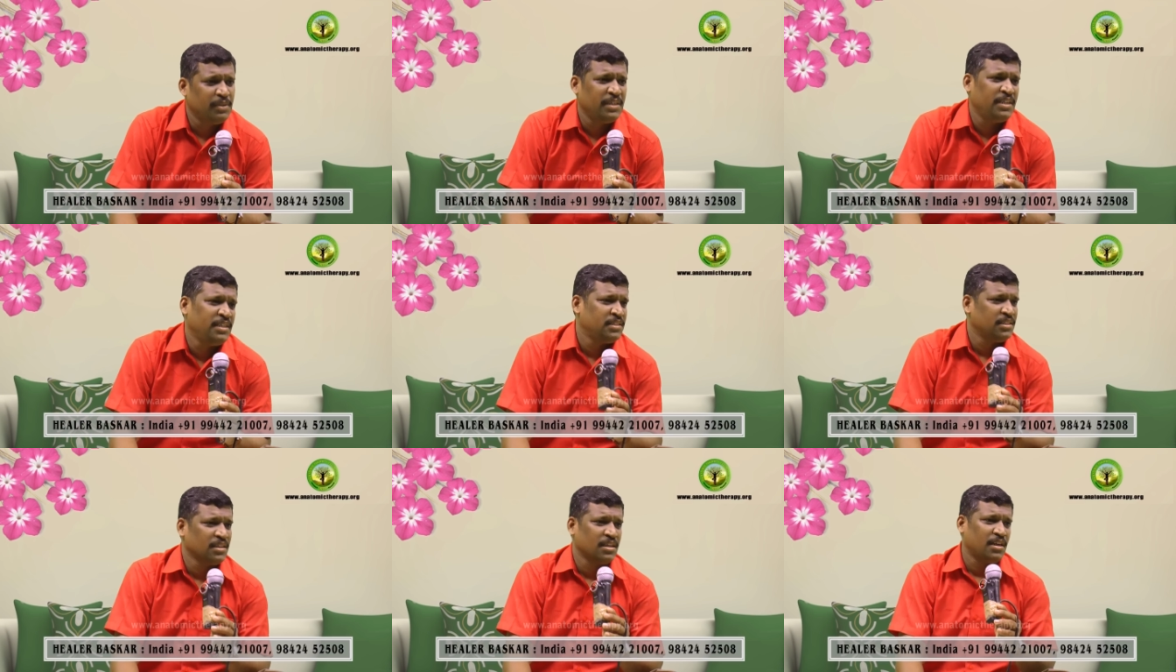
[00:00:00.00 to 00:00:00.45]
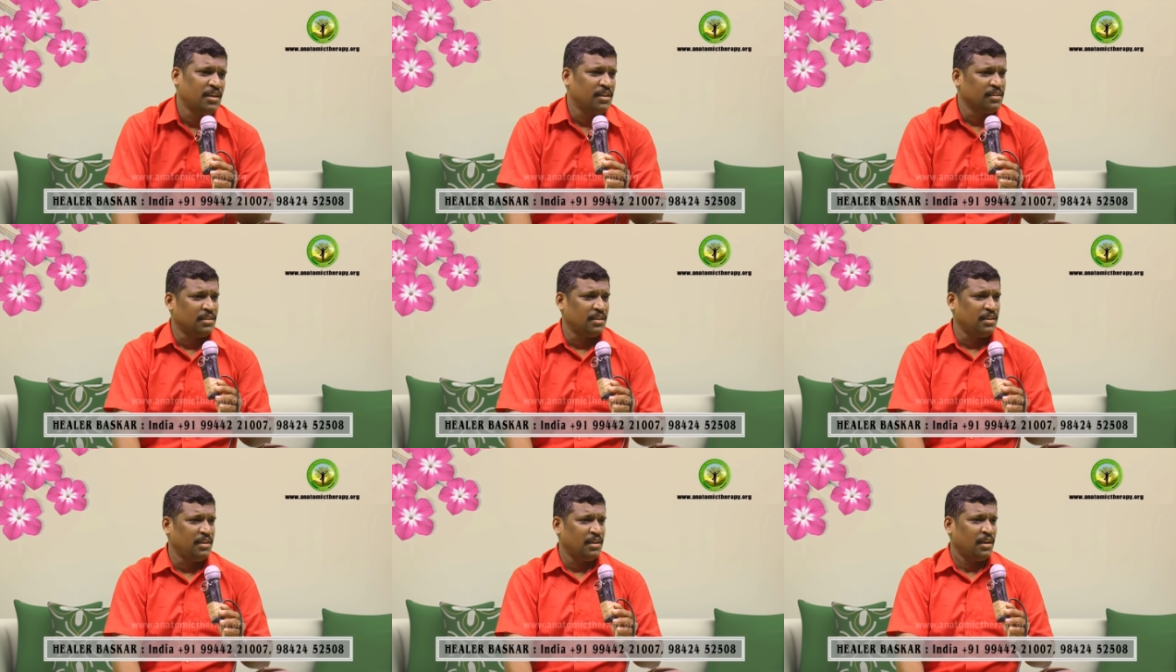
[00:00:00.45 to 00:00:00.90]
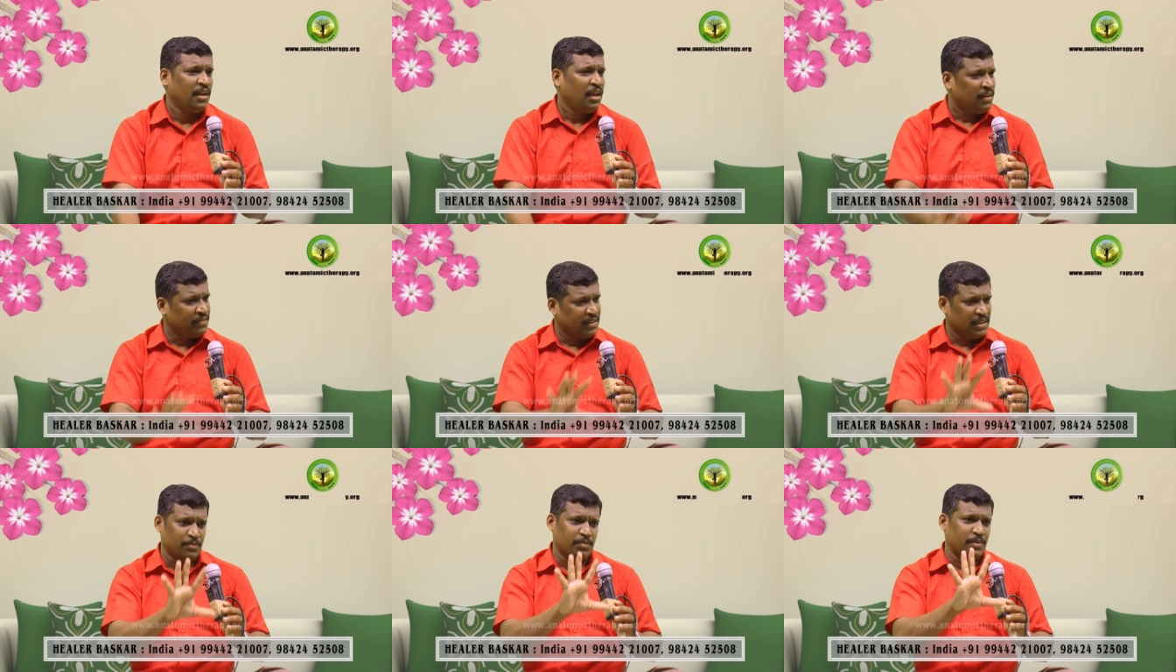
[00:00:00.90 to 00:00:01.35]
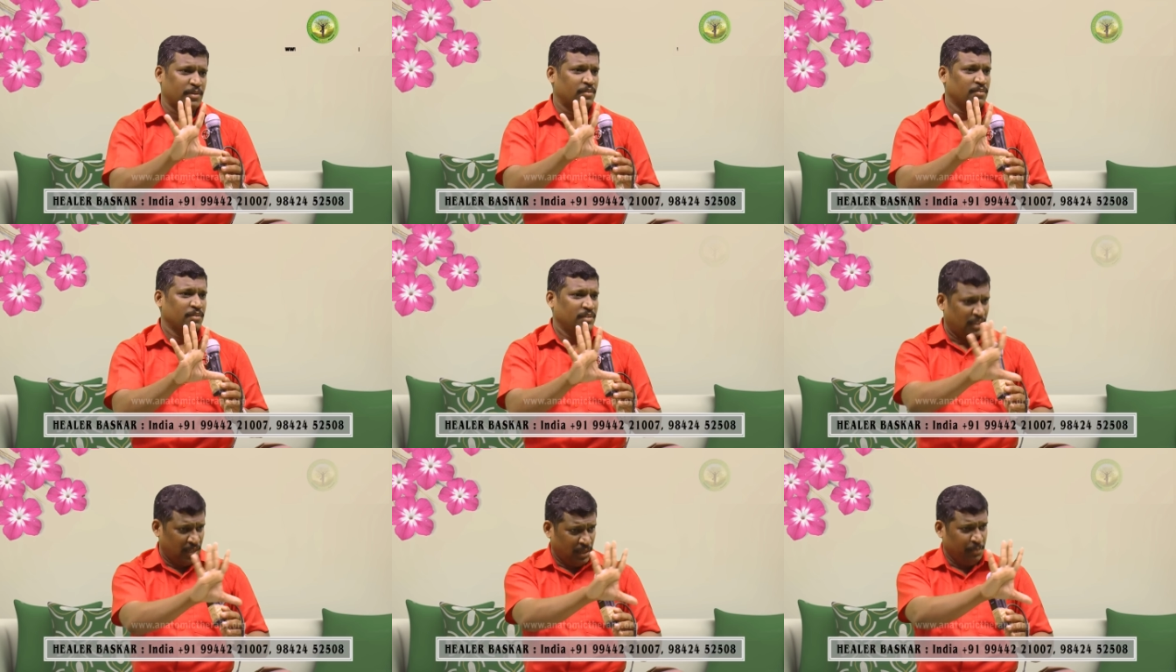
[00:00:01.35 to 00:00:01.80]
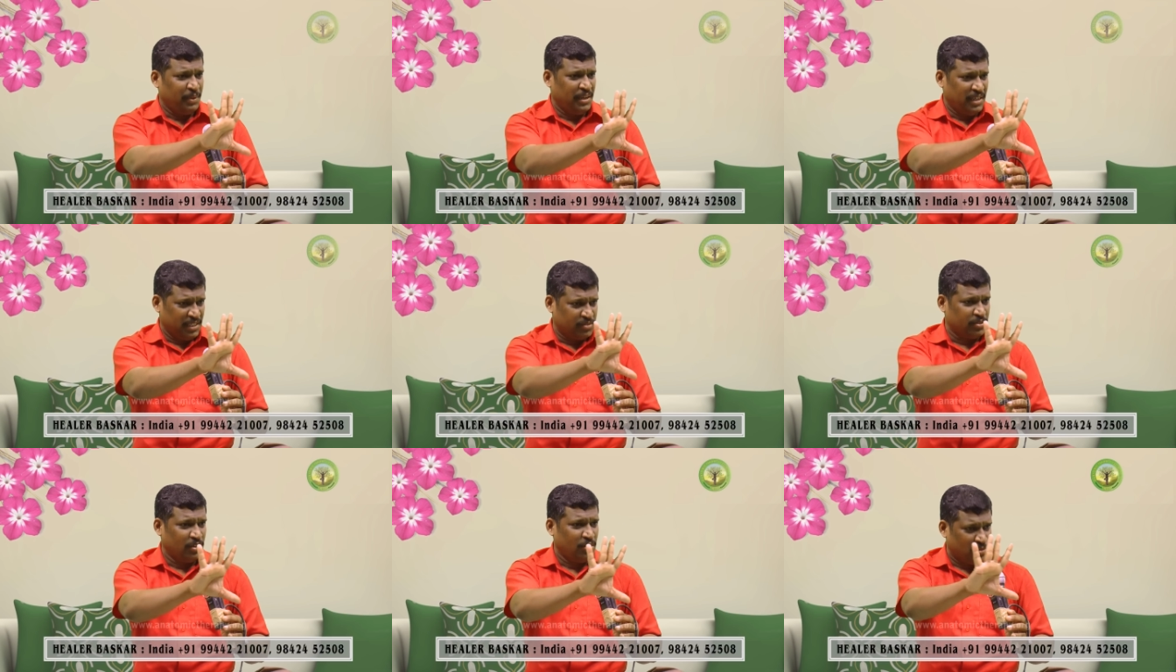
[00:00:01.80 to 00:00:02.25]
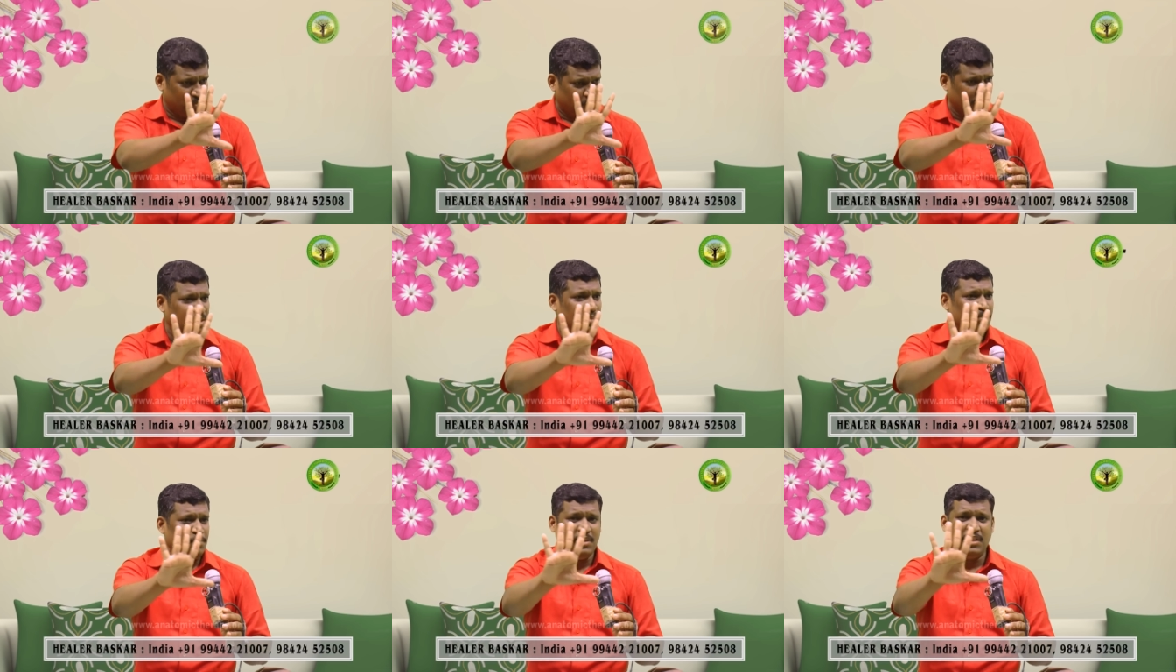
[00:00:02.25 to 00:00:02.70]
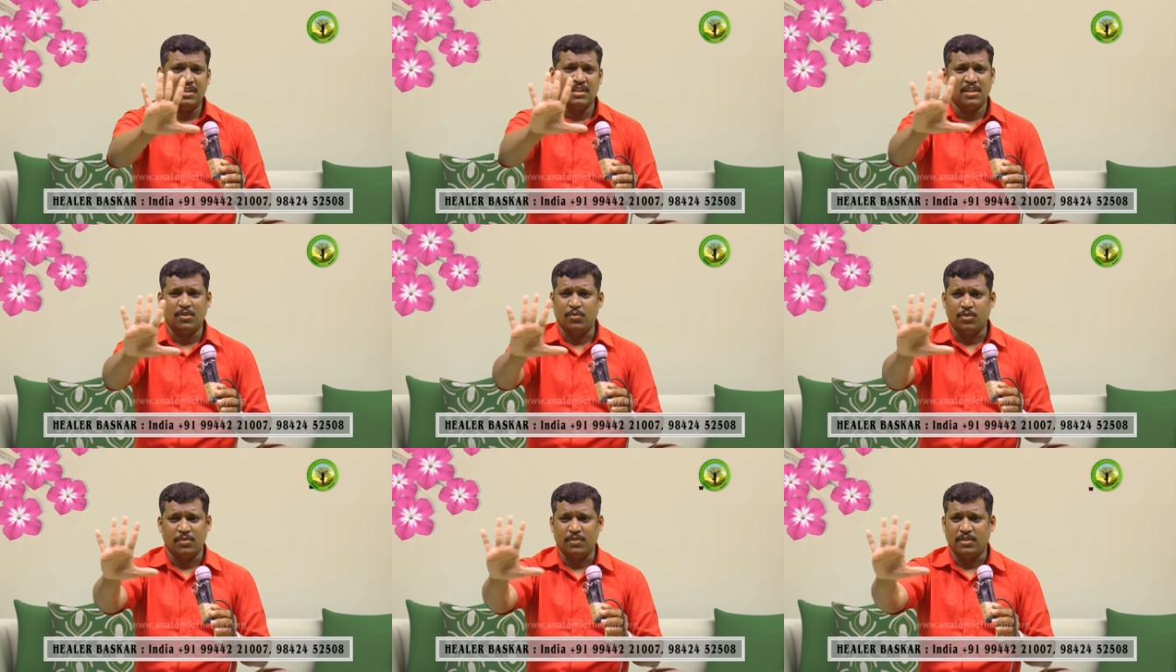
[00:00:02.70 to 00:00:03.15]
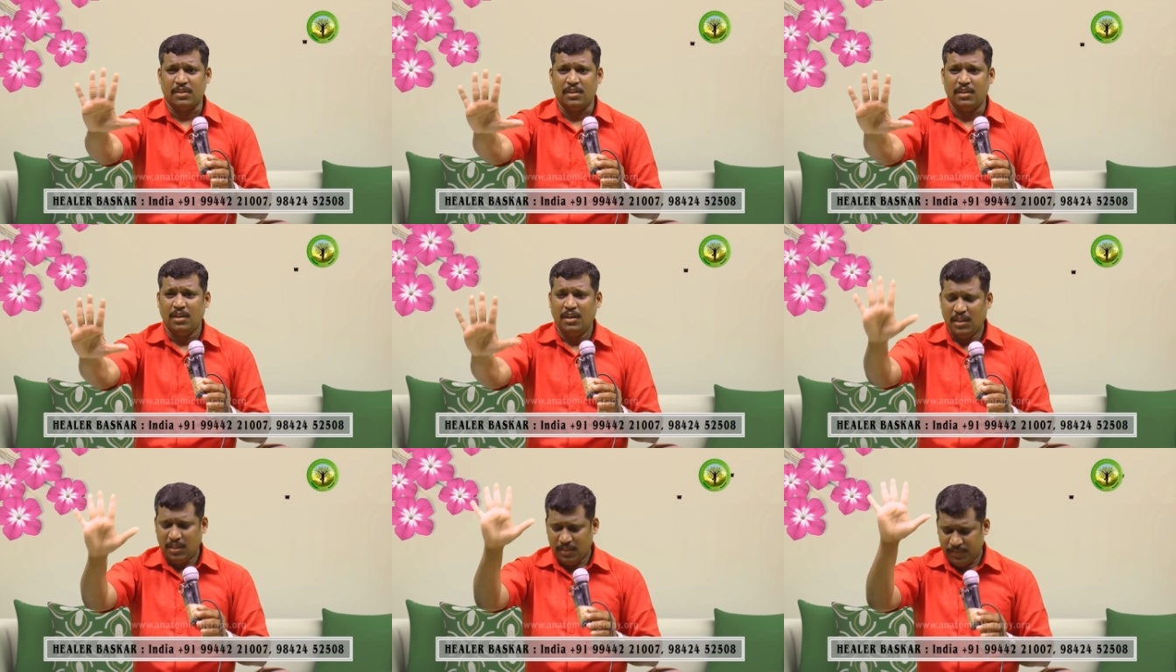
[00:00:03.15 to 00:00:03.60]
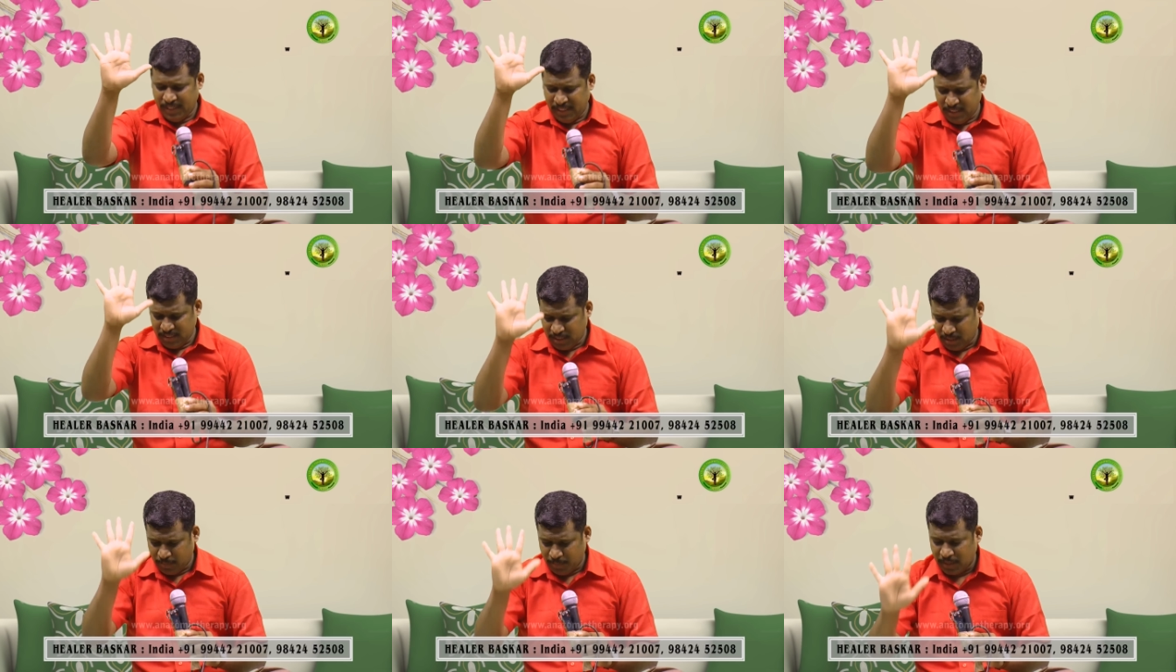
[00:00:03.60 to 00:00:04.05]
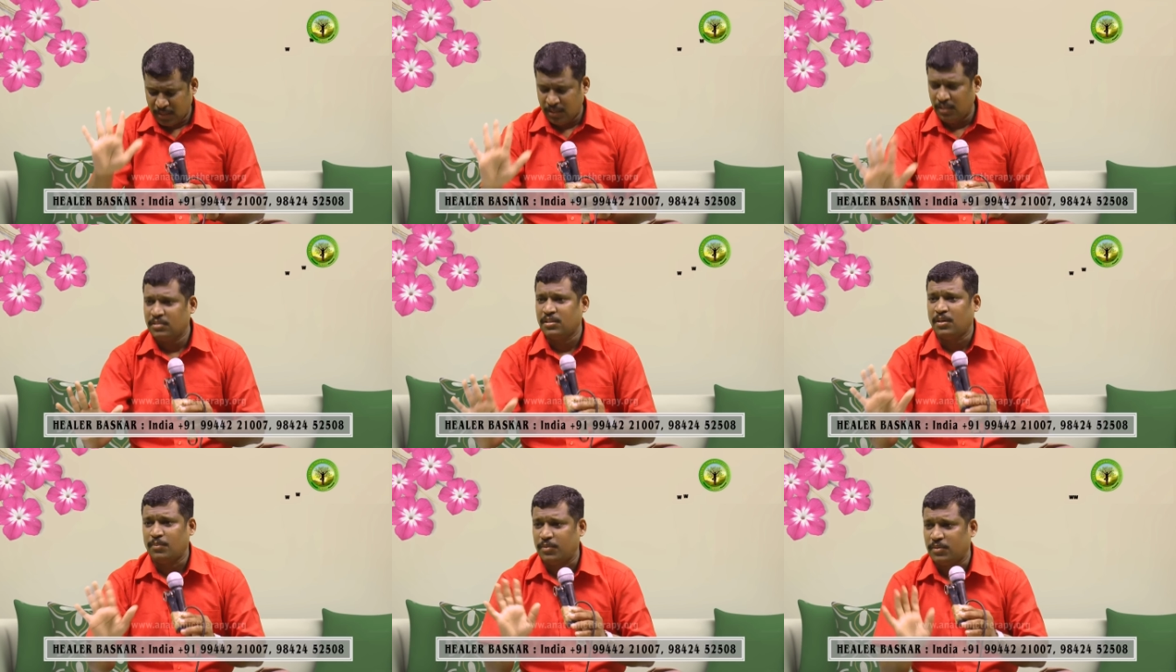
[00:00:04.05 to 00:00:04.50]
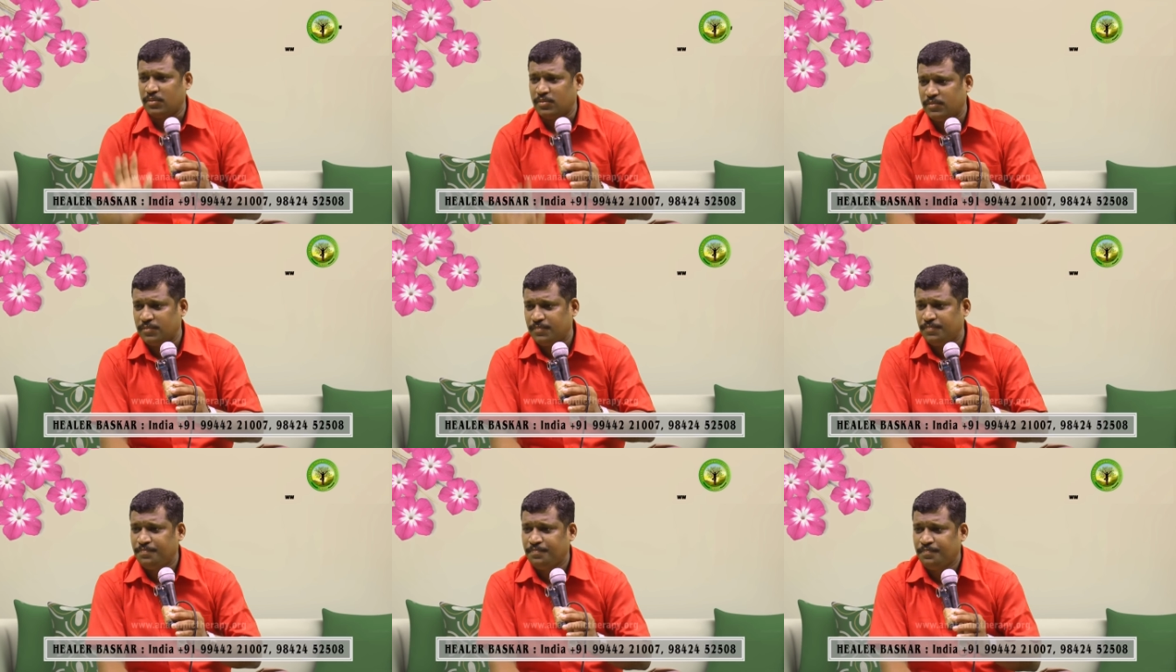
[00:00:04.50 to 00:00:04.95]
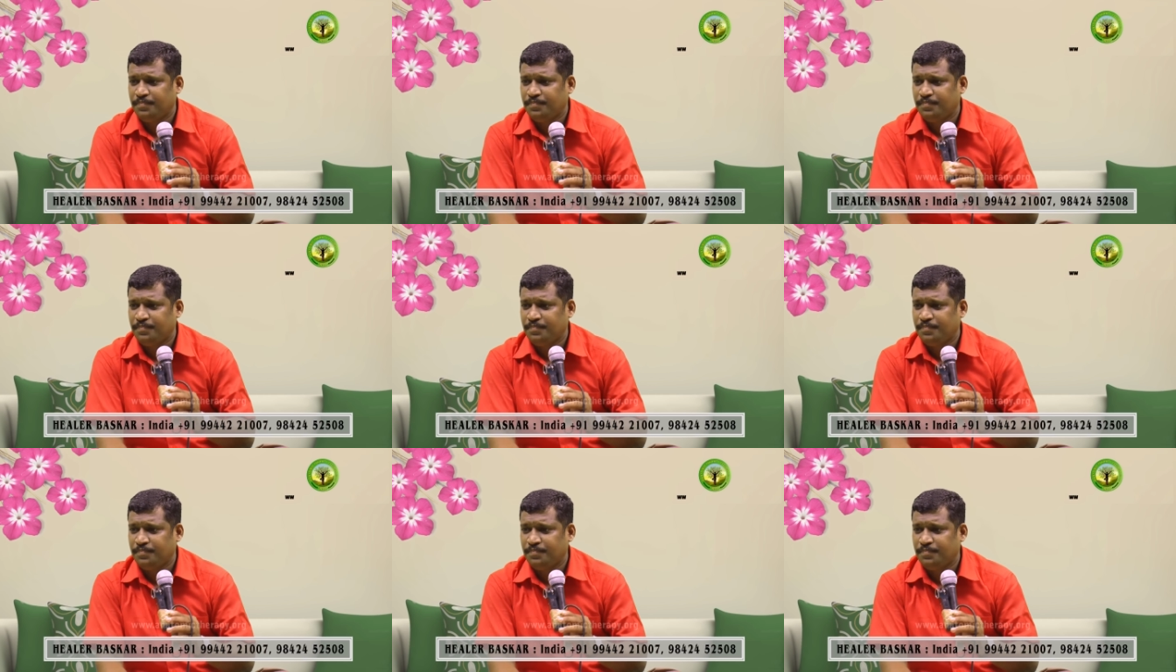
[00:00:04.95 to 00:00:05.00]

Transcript: வீட்டு சிகரெட்டு தண்ணியெல்லாம் அவாய்ட் பண்ணணும் இதெல்லாம் பிஹெச் வேல்யூ ரொம்ப கம்மியாக இருக்கிற உணவுகள் வீட்டு சாப்பாடு தான் சாப்பிடணும்